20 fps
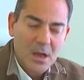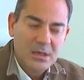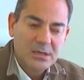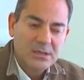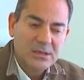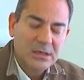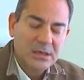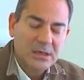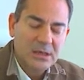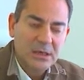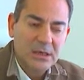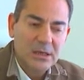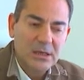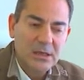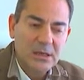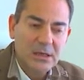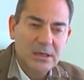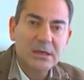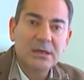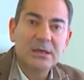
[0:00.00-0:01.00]
Sì,
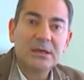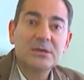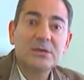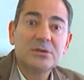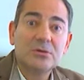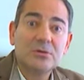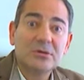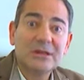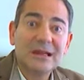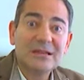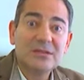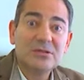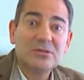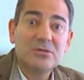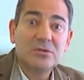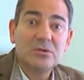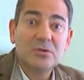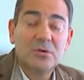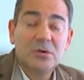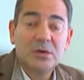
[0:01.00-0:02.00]
il, il rischio
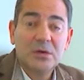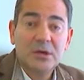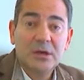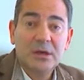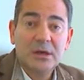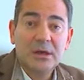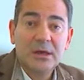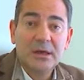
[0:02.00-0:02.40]
tasso